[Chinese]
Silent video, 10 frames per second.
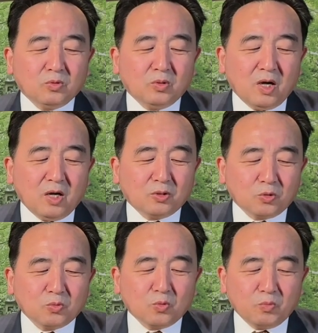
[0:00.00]
呃，
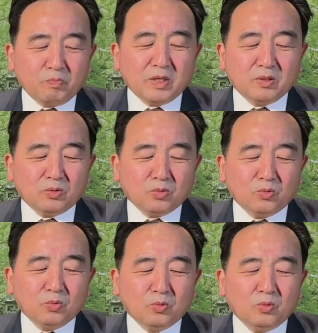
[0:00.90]
中共病
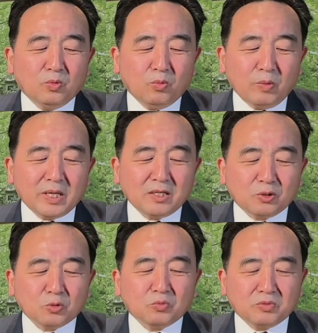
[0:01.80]
毒危
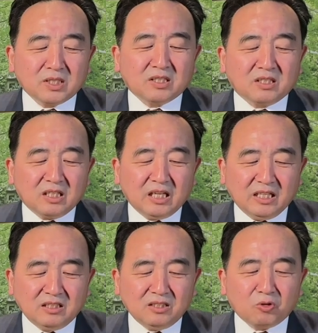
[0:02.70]
重症
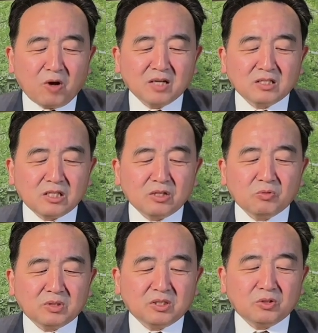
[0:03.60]
临床
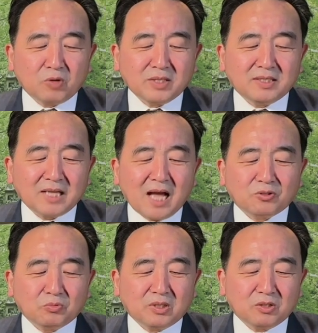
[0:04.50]
救治专家
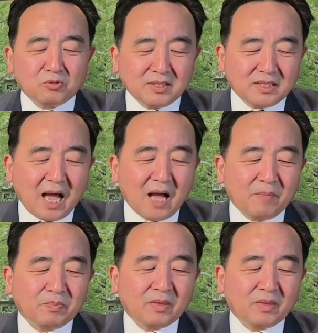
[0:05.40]
组的专家，